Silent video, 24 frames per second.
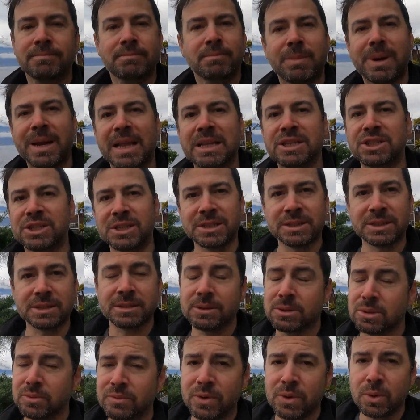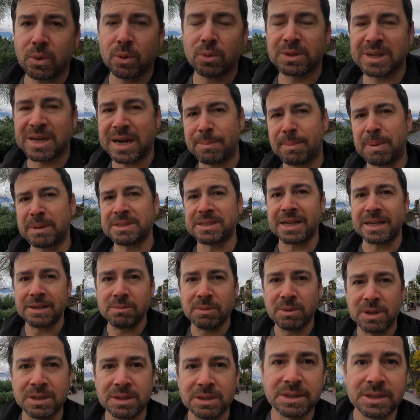Mas não adianta. Eu só fui encontrar
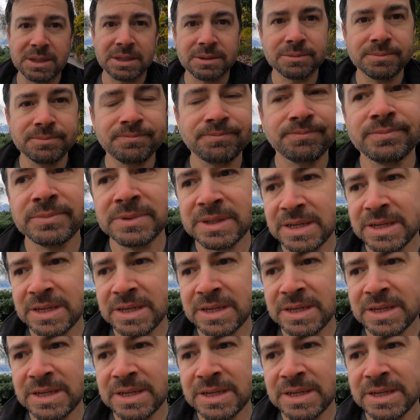passarinho cantando.